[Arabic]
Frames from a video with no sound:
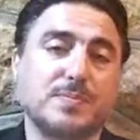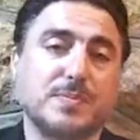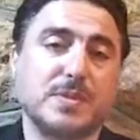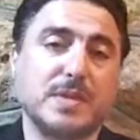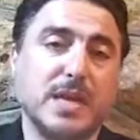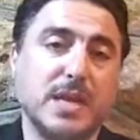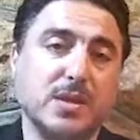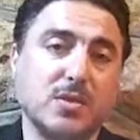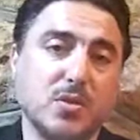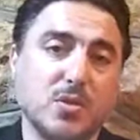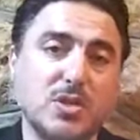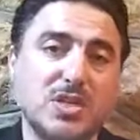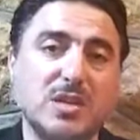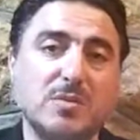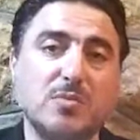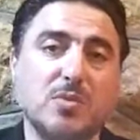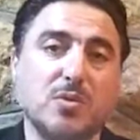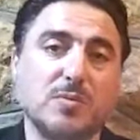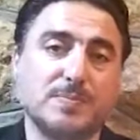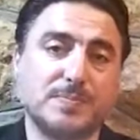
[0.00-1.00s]
ليقدروا
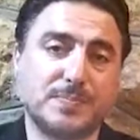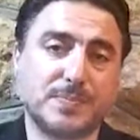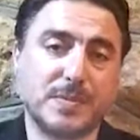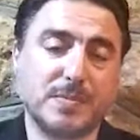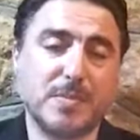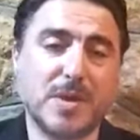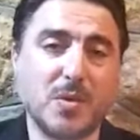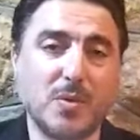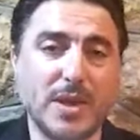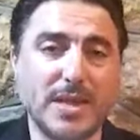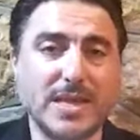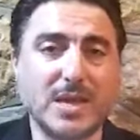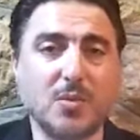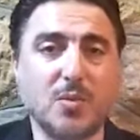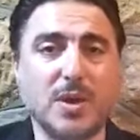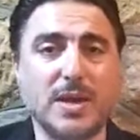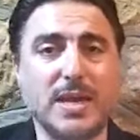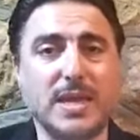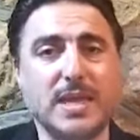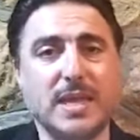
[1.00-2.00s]
يجيبوا مواد
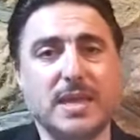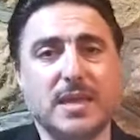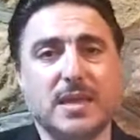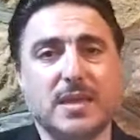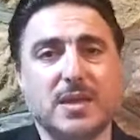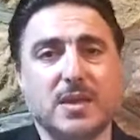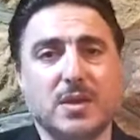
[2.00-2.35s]
اوليه